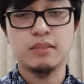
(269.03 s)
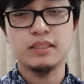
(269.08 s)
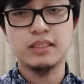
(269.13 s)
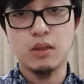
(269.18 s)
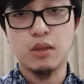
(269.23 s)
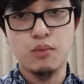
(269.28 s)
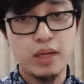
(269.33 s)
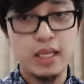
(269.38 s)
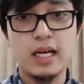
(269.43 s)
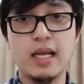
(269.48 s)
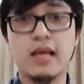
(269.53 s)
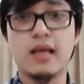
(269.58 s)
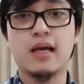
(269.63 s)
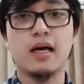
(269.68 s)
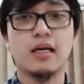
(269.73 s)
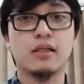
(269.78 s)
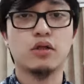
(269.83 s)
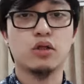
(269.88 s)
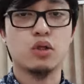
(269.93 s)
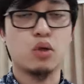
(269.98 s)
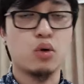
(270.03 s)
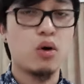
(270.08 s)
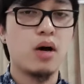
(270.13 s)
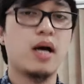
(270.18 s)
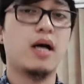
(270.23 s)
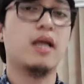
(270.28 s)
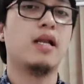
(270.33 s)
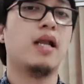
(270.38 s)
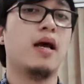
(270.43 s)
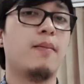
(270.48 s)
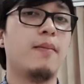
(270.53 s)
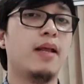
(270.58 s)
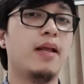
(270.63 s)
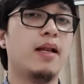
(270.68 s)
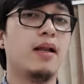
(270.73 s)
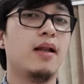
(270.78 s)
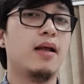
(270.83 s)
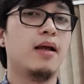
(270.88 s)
basta willing ka, tuturuan ka namin.